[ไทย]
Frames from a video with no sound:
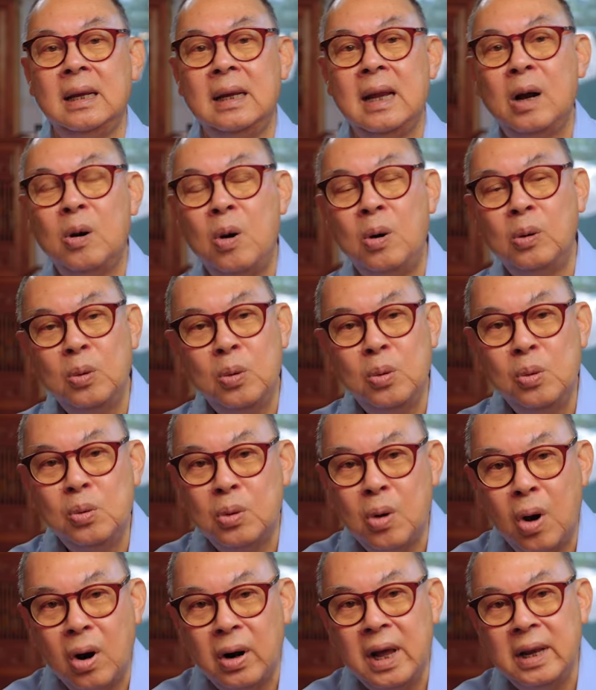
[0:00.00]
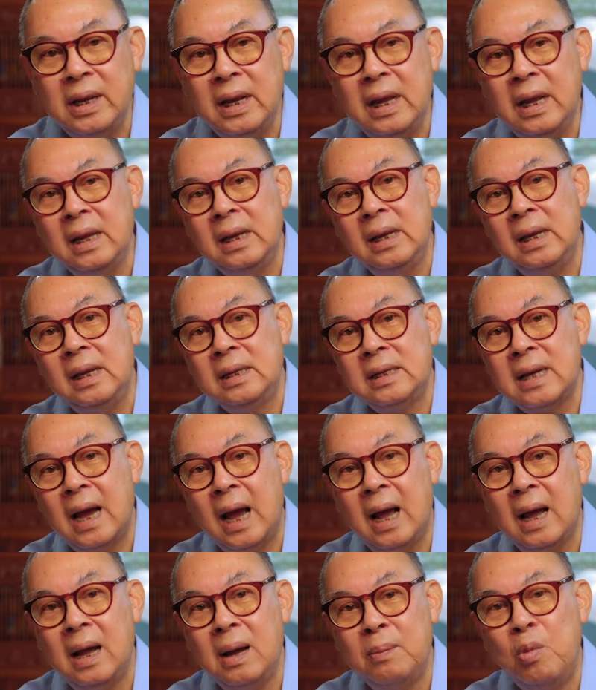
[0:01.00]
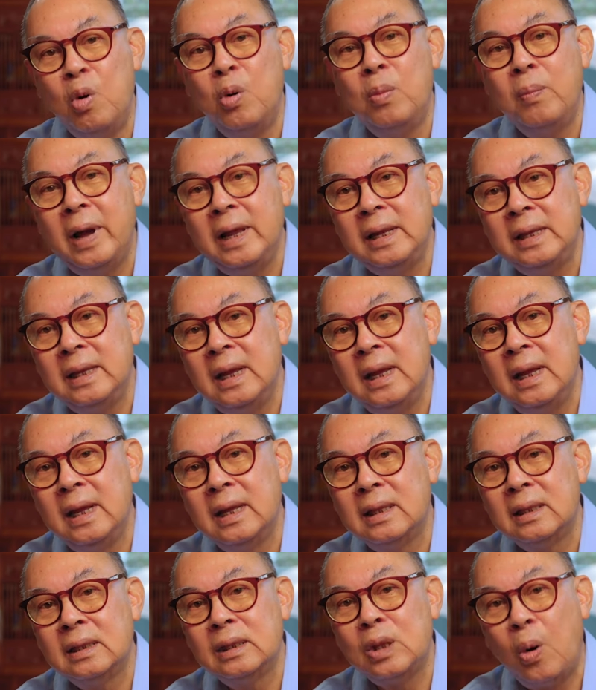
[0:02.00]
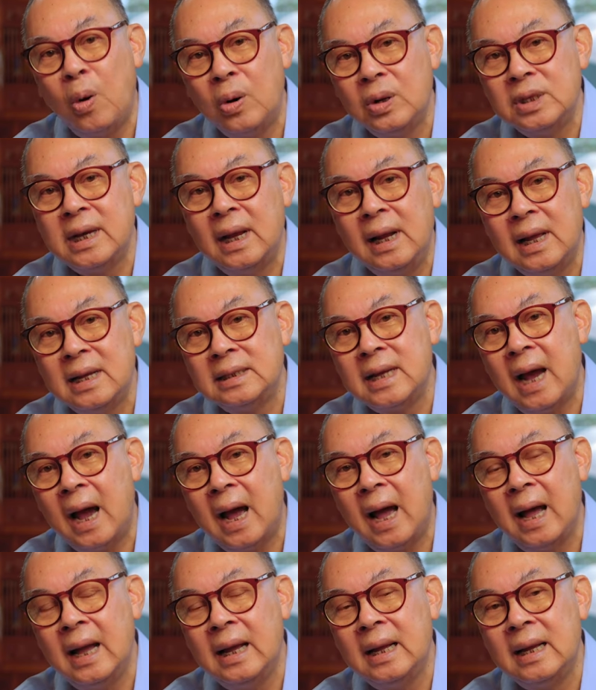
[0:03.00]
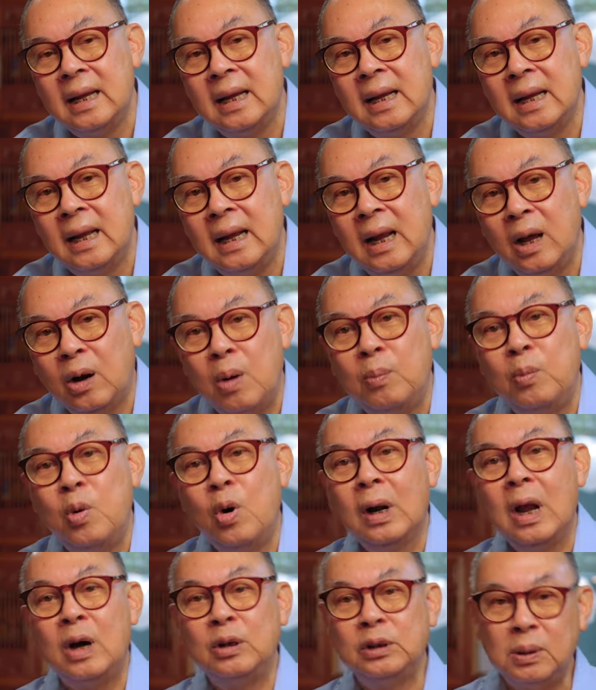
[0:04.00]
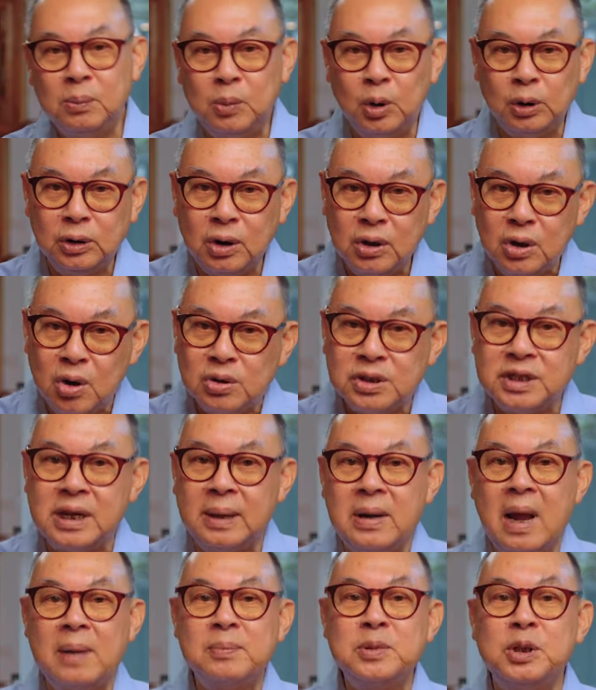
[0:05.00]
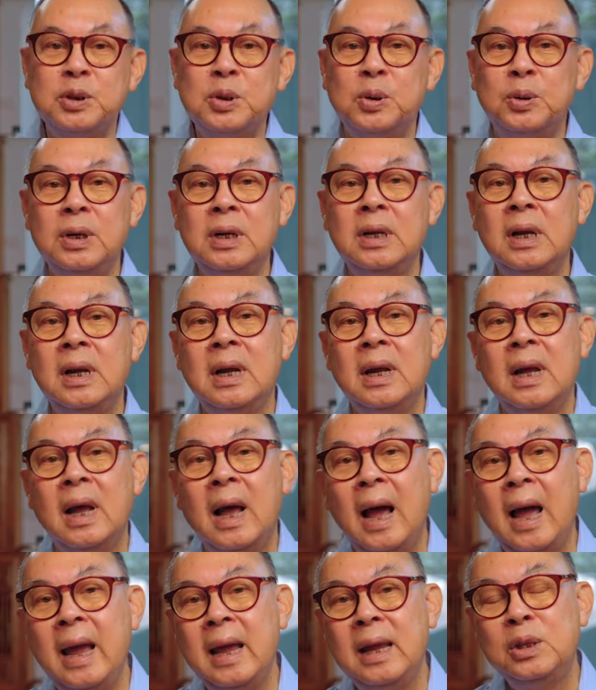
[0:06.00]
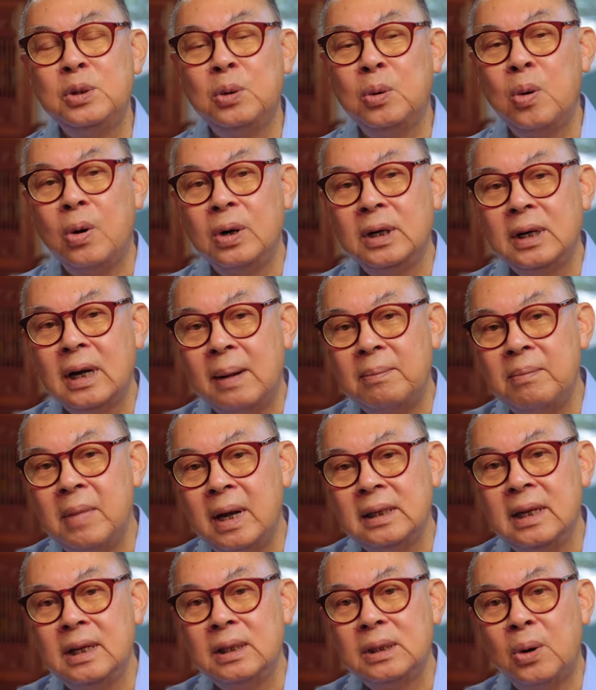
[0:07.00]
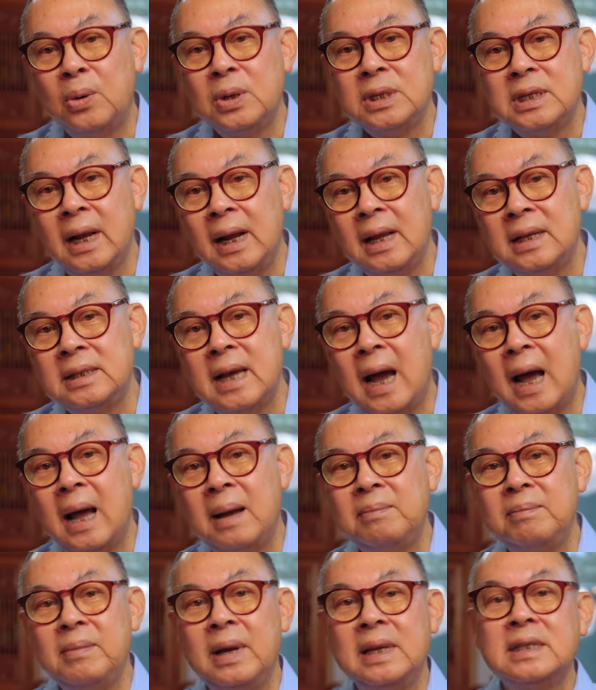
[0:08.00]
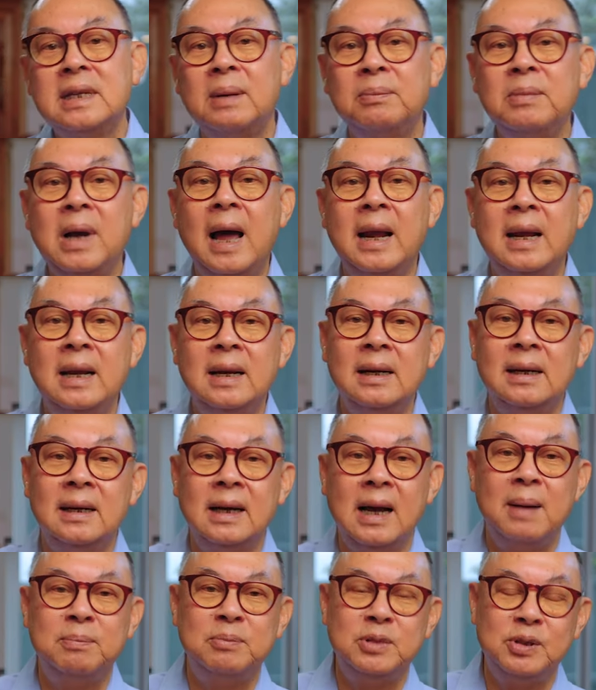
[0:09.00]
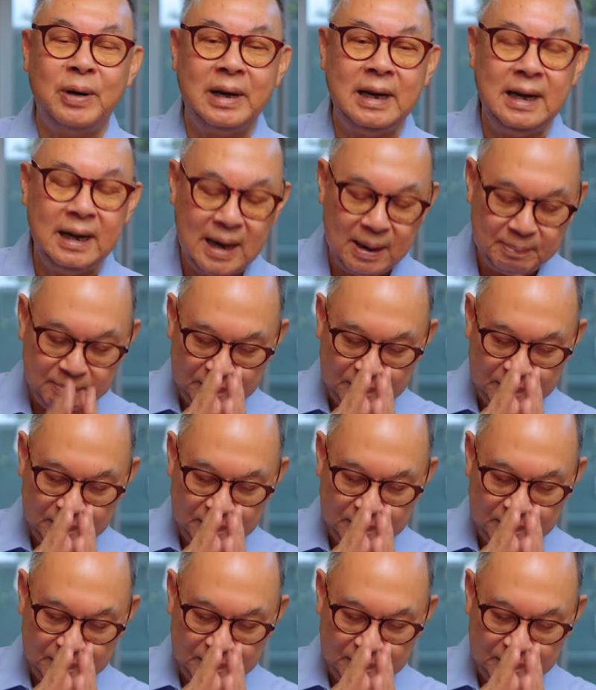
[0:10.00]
นะของคู่กรณีที่จะมุ่งไปที่โต๊ะเจรจา แล้วก็พวกเราทั้งหมดก็ต้องสนับสนุนให้ทุกคนกลับมาที่โต๊ะเจรจาเป็นสำคัญนะครับ สวัสดีครั